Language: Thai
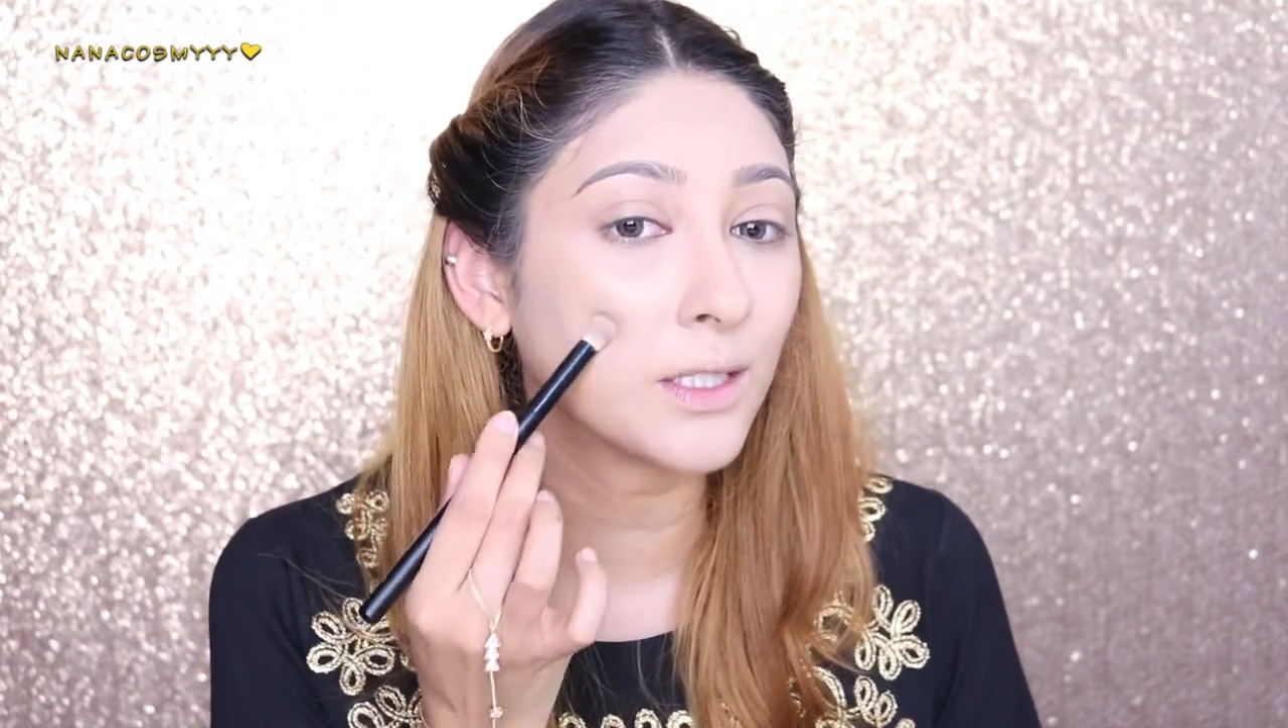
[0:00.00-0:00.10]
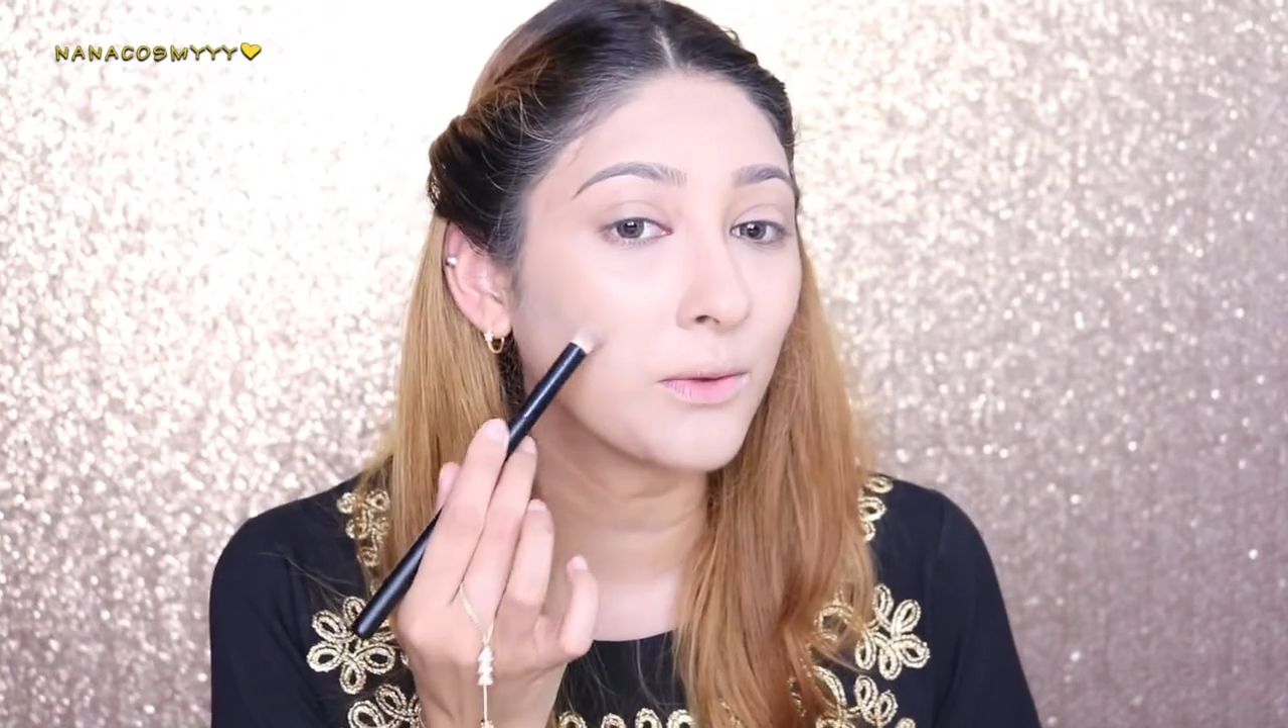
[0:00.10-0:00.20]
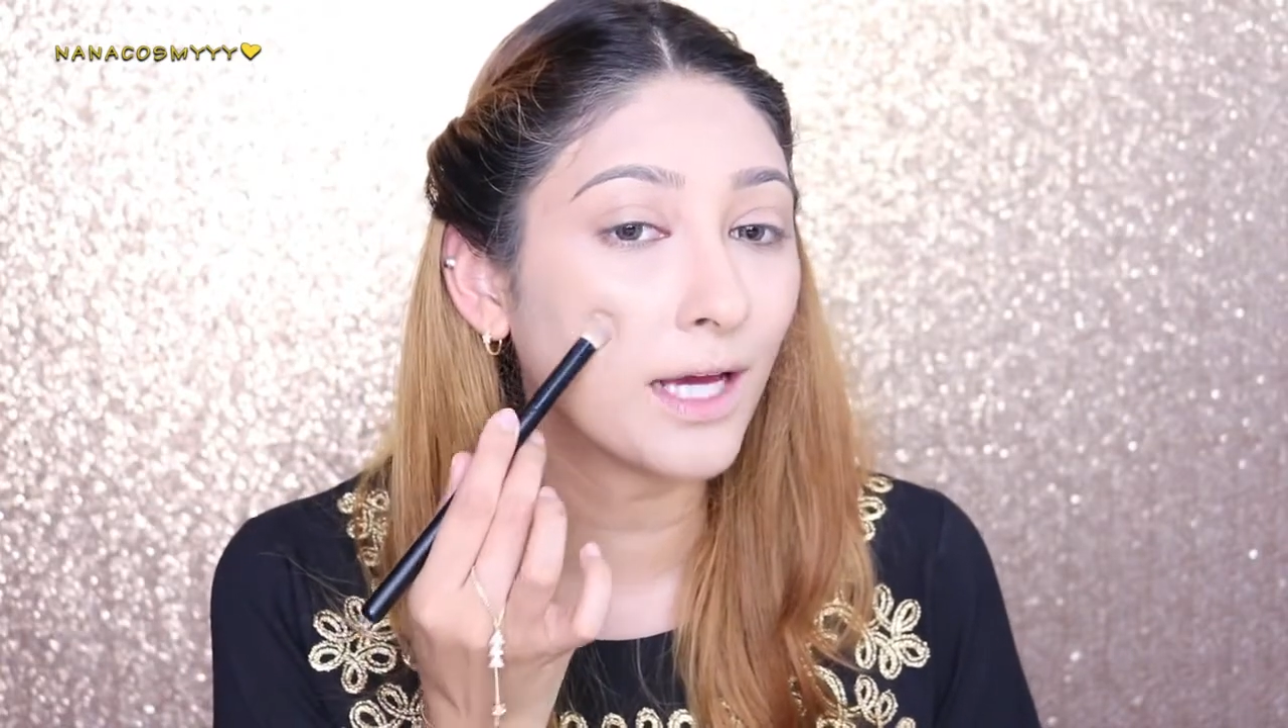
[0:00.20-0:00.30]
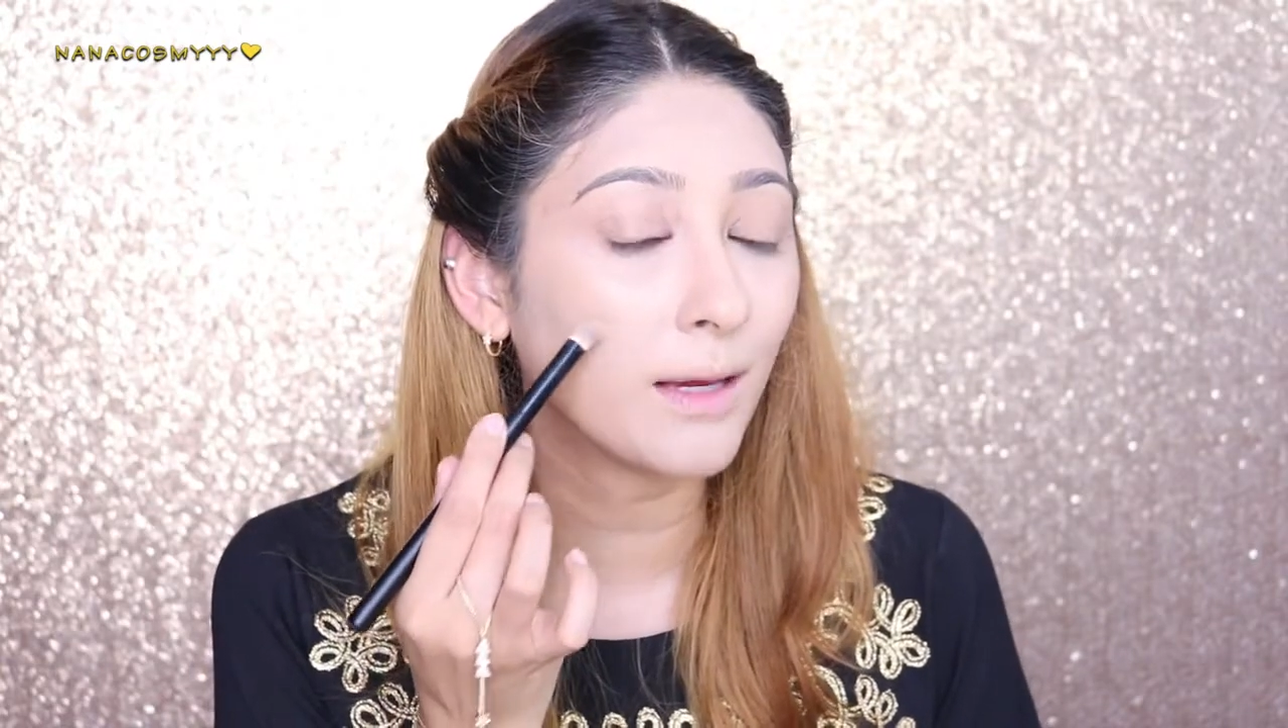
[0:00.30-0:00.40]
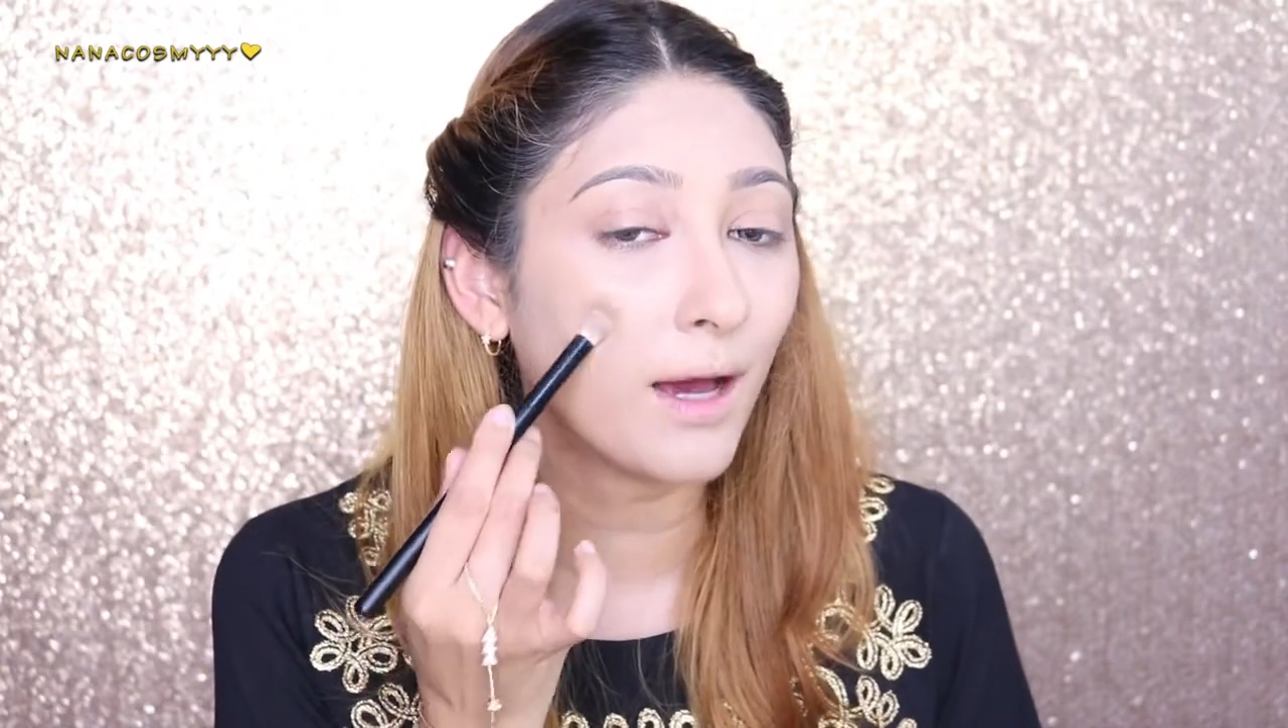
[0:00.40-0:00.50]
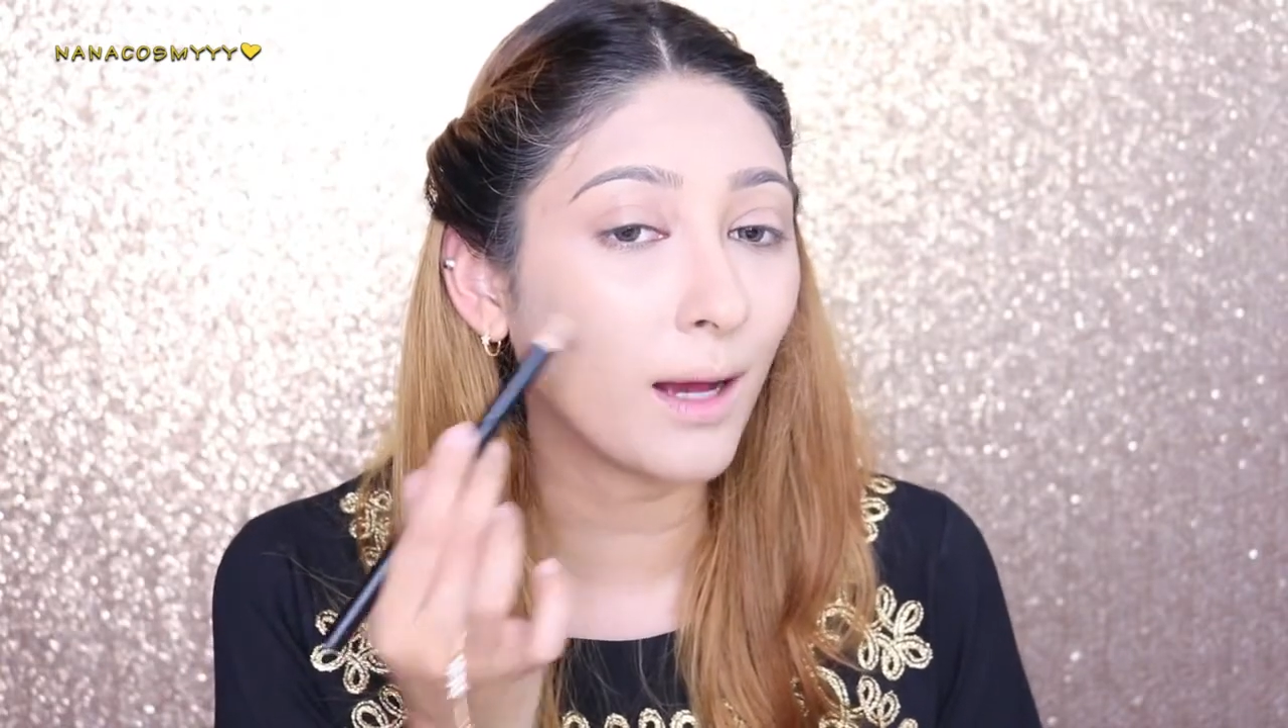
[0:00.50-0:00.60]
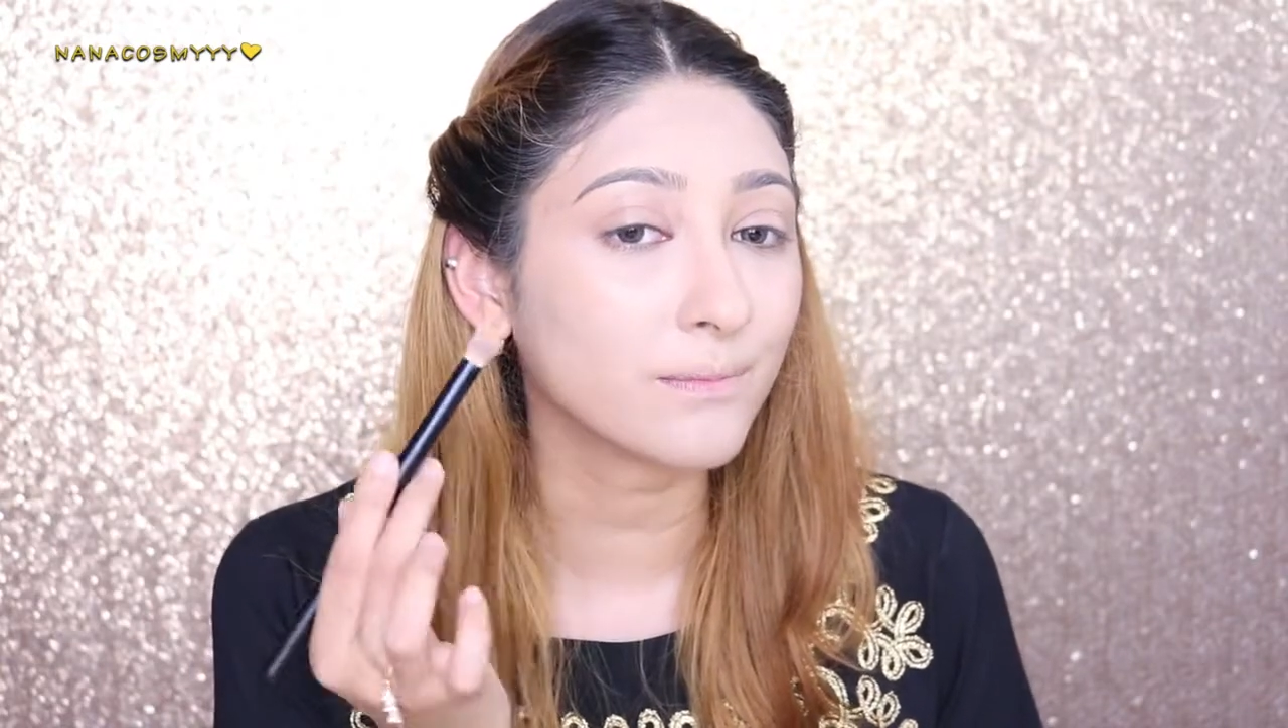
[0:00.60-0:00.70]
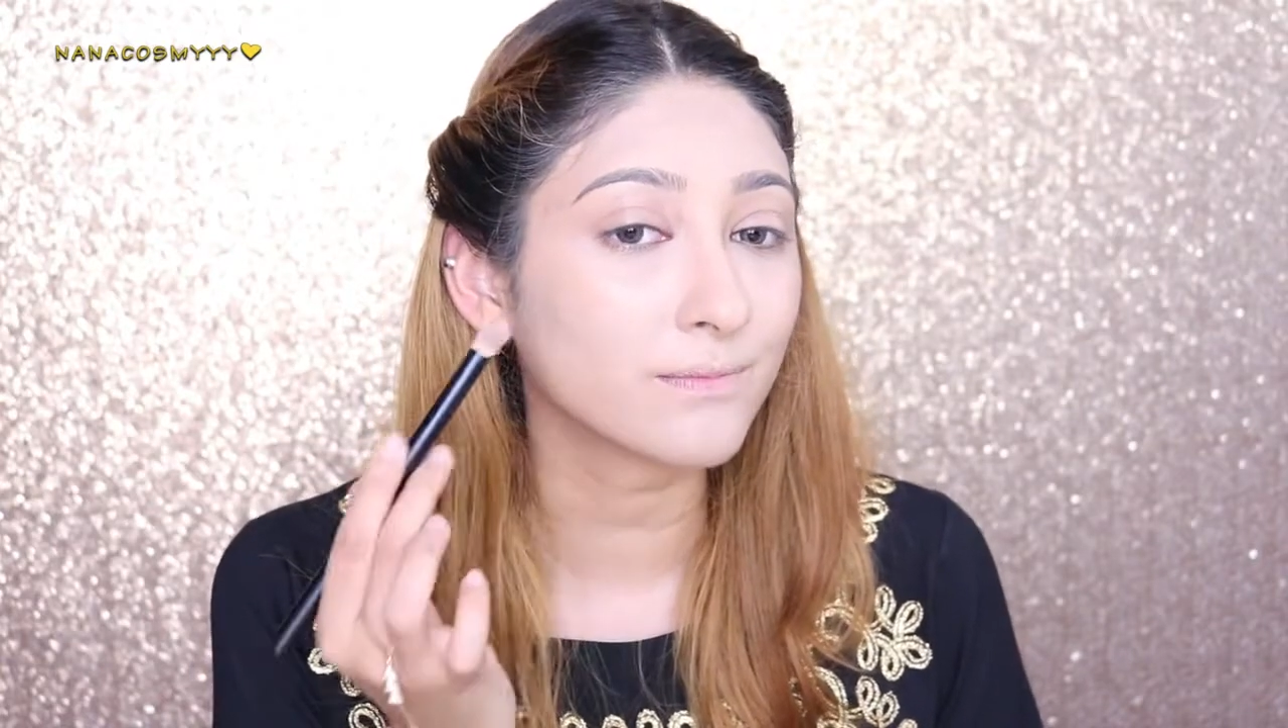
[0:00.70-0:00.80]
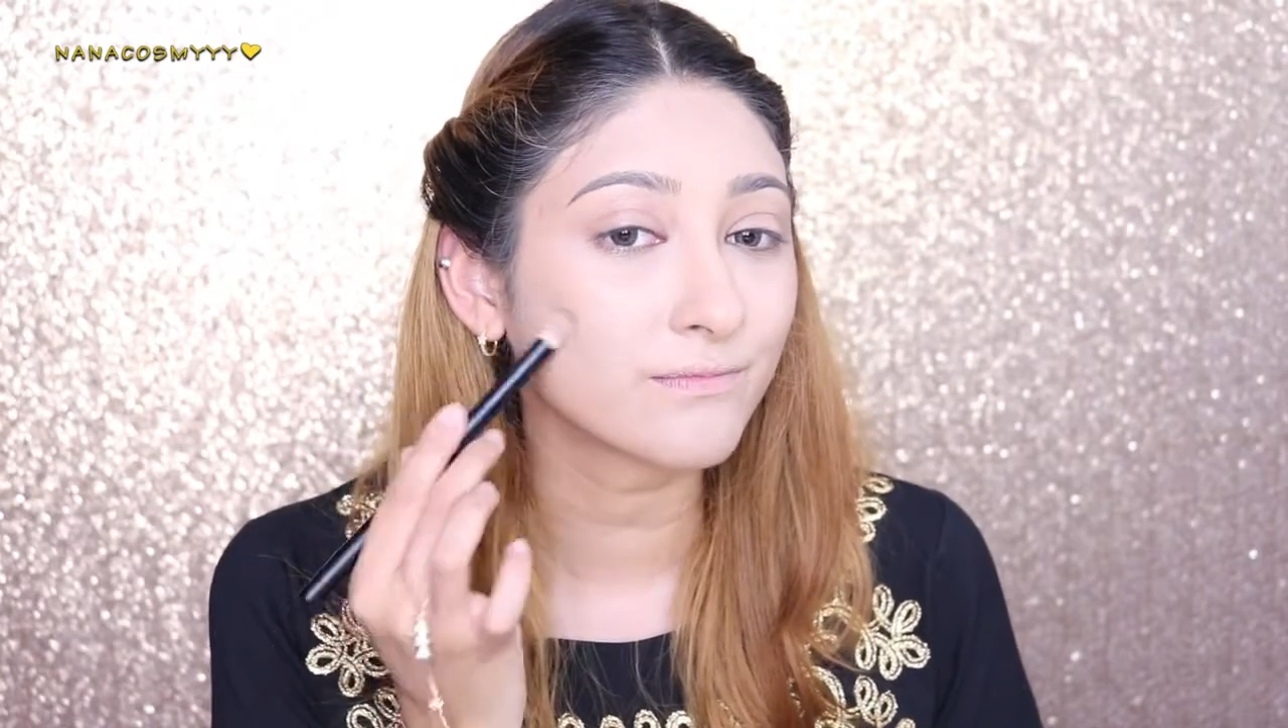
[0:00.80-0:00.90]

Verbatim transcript: สิวได้แบบ